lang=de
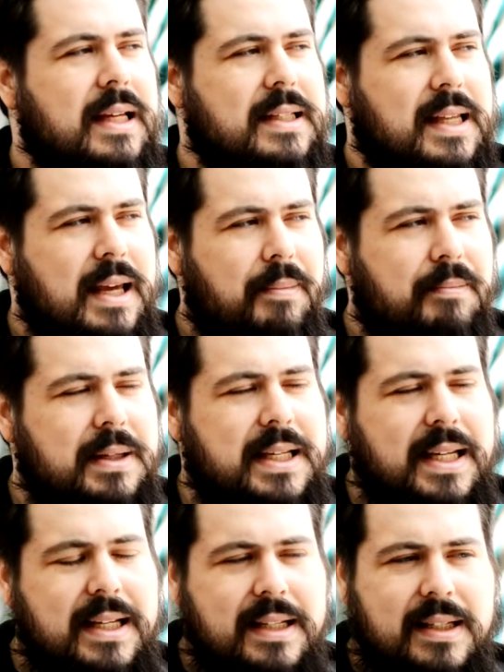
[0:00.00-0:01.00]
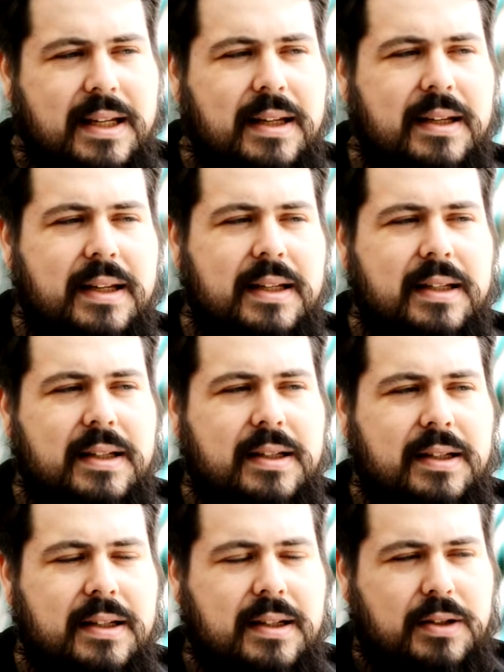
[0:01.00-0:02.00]
Es gibt Dienste, die
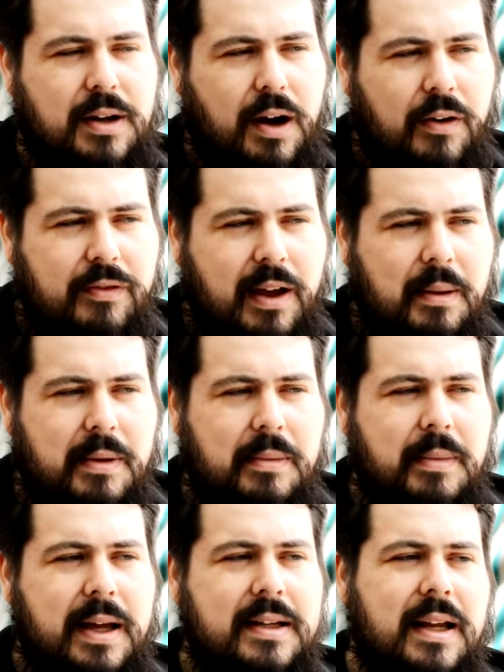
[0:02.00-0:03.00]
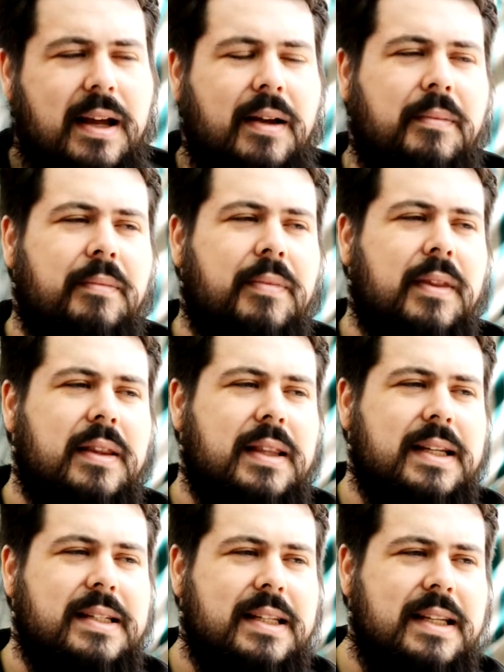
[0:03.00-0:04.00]
sich zur Aufgabe gemacht haben,
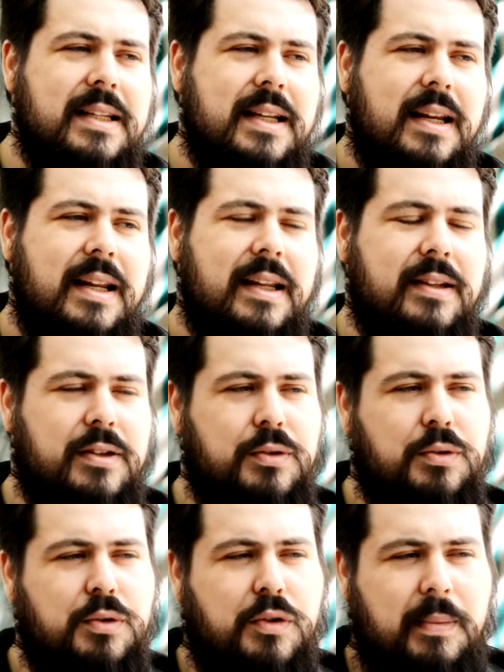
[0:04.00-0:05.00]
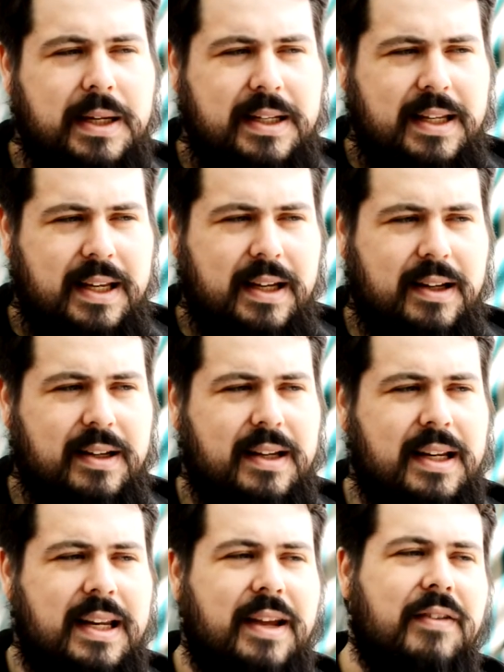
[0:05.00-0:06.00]
das Internet zu dokumentieren,
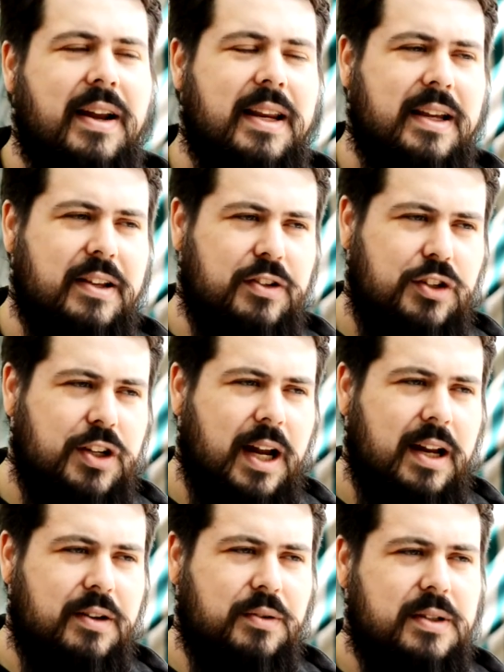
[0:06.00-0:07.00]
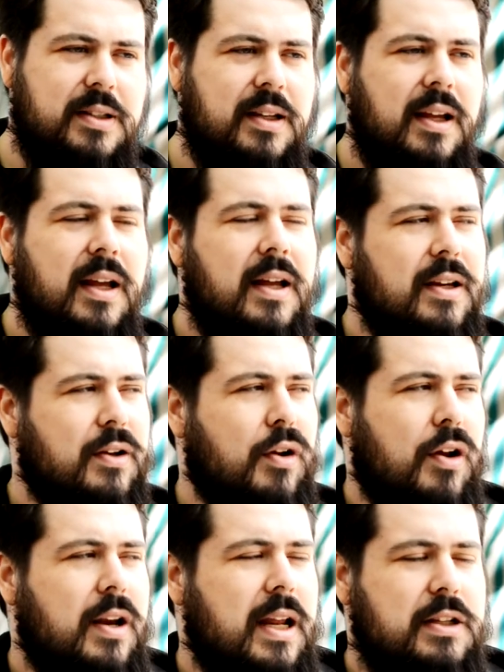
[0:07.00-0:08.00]
den jeweiligen Status. Die
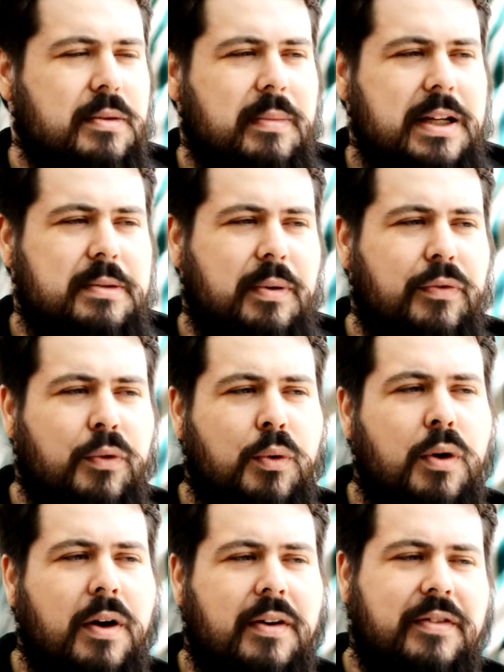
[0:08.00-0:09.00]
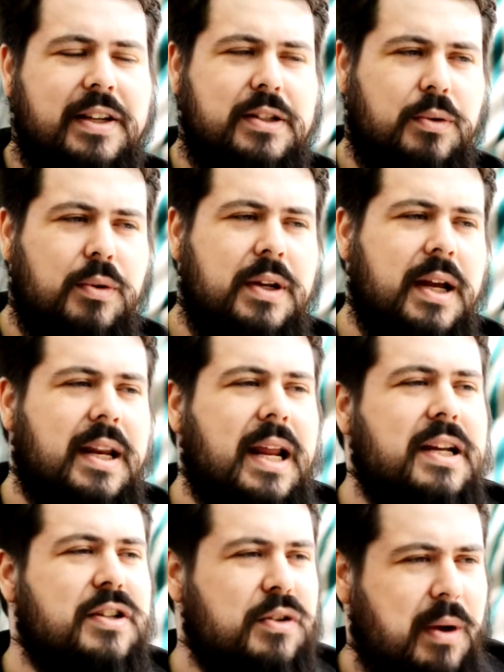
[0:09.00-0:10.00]
können dann zum Beispiel frühere Versionen der
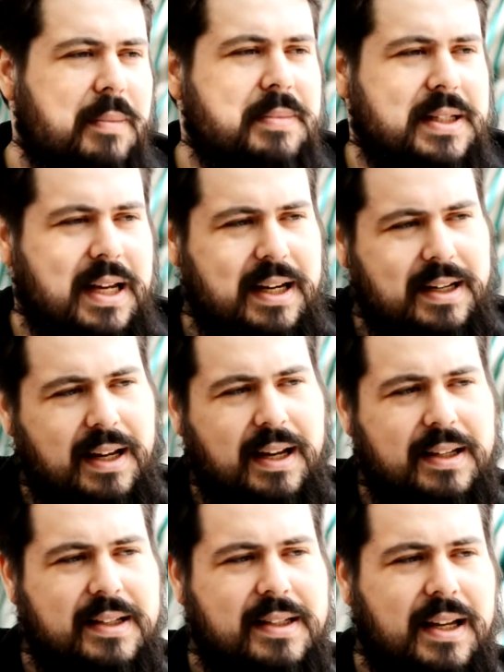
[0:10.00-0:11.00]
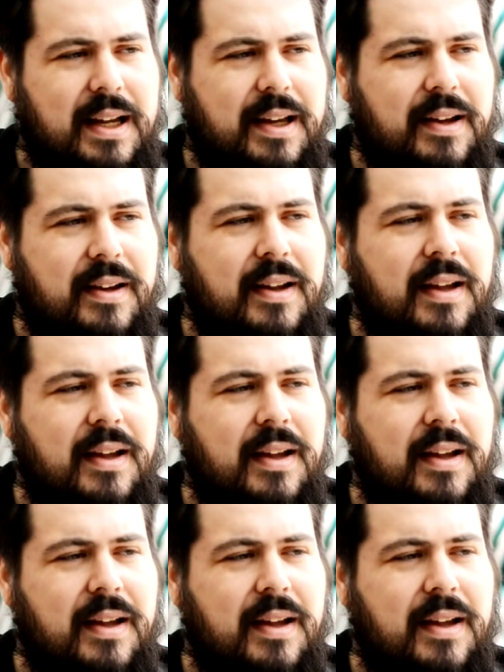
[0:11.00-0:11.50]
gleichen Webseite anzeigen.